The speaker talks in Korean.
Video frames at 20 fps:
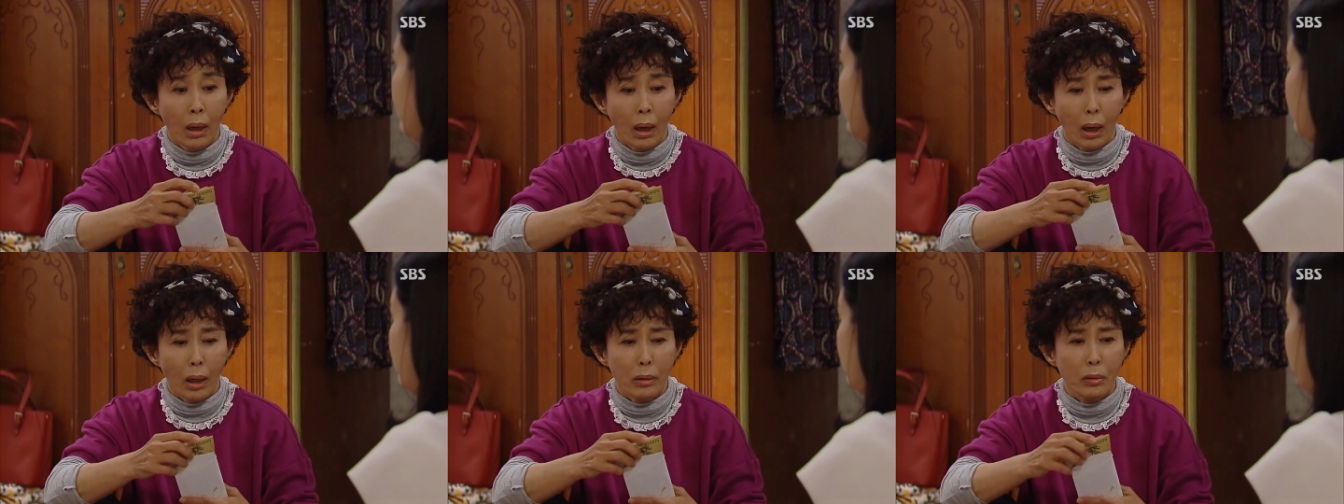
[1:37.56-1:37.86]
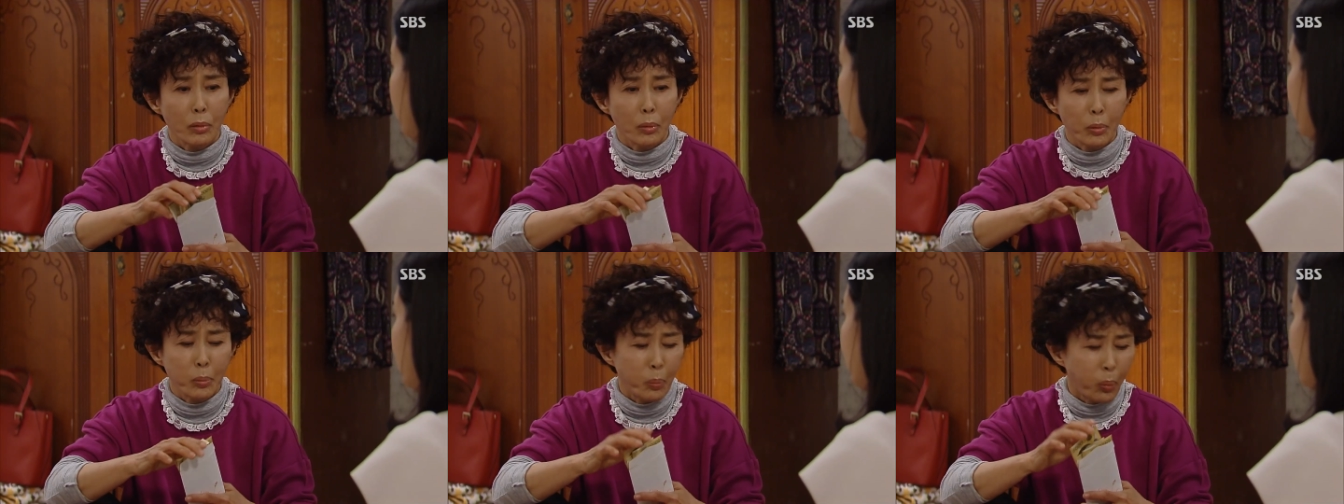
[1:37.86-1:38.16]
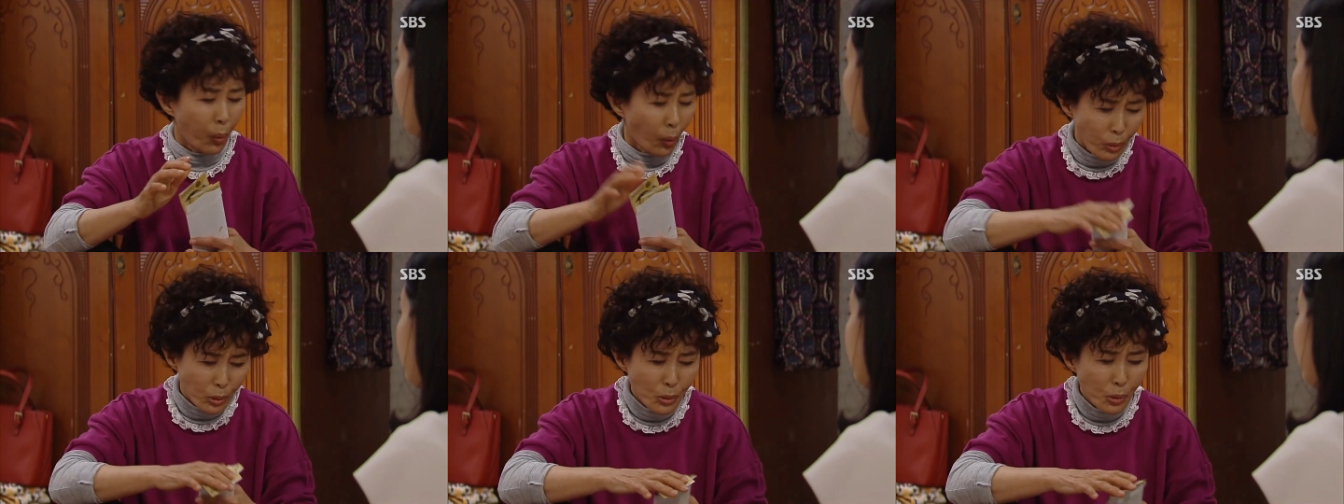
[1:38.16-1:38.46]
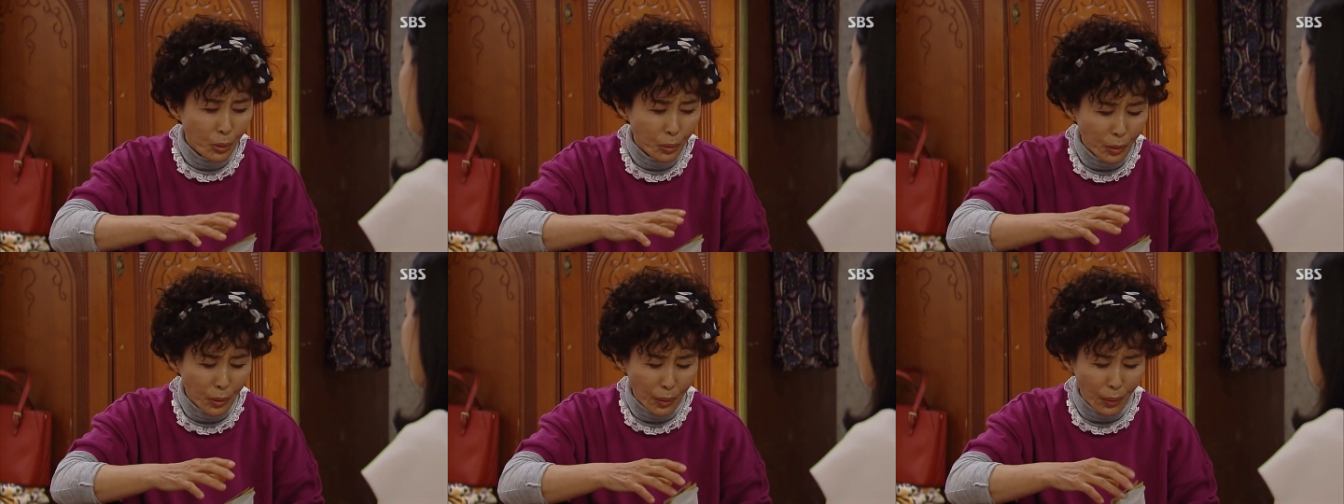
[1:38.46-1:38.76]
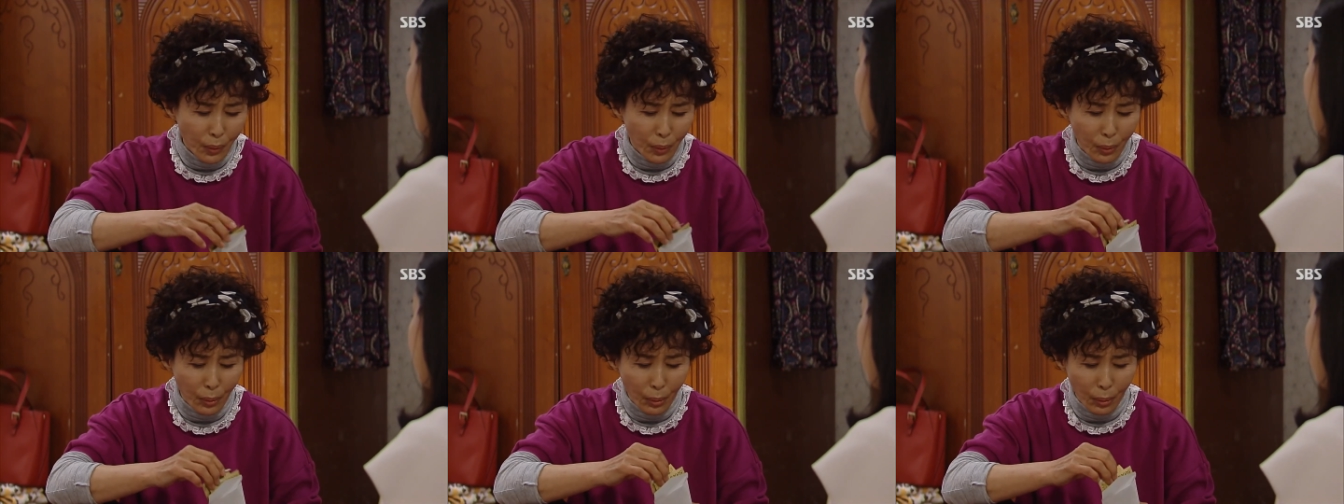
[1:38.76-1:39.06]
아유 뭔
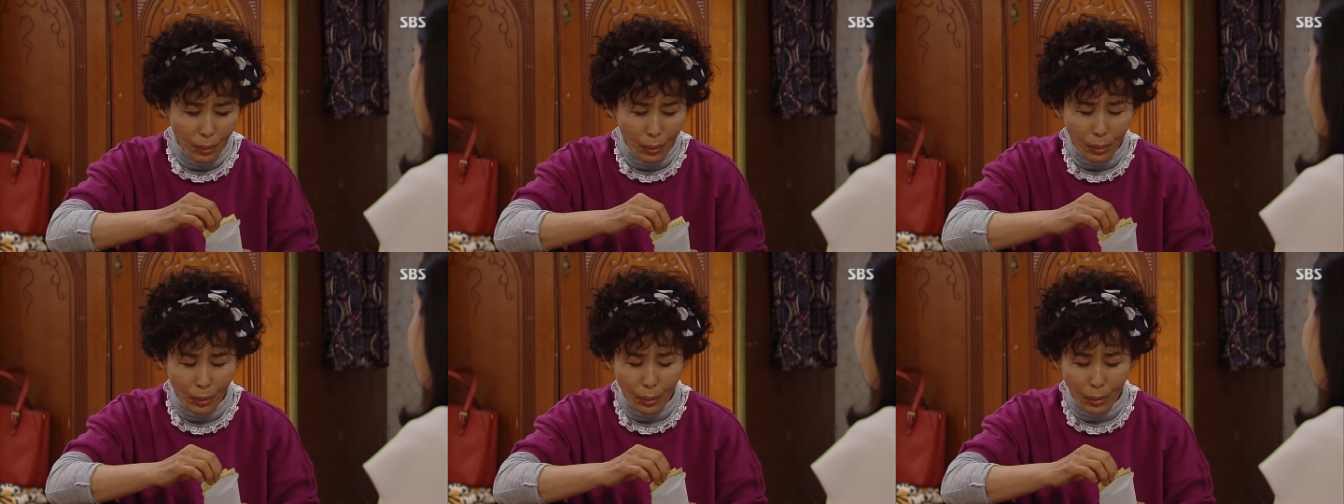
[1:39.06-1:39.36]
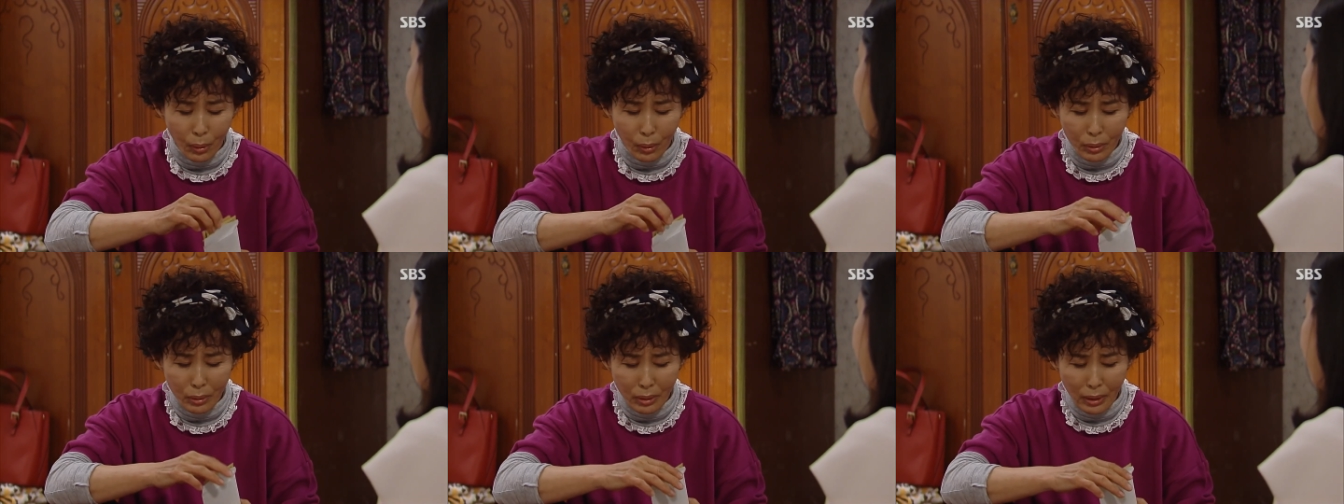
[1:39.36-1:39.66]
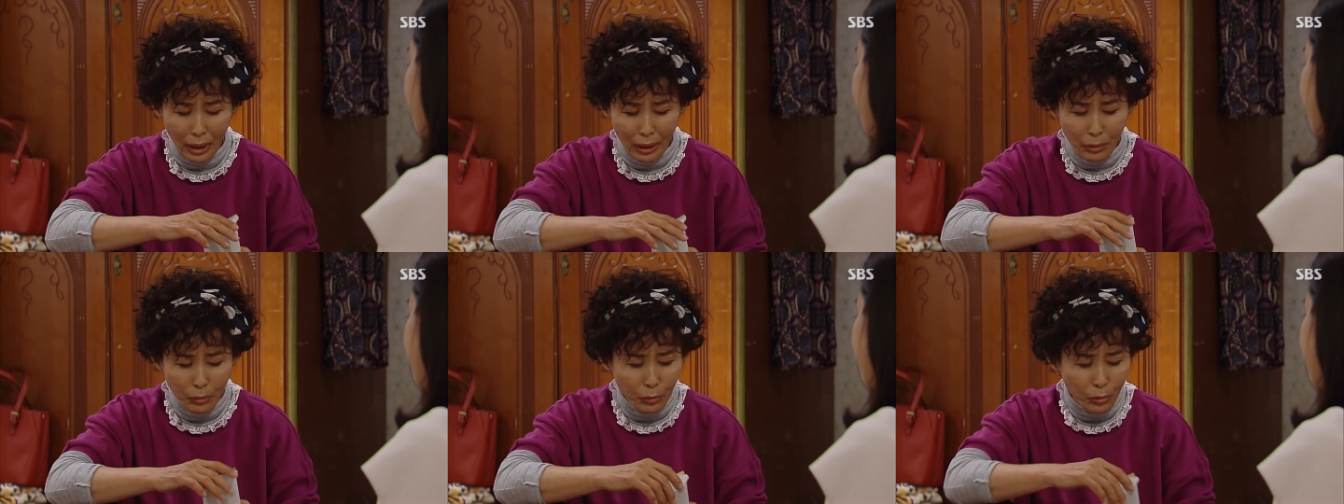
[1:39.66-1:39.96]
소리여. 난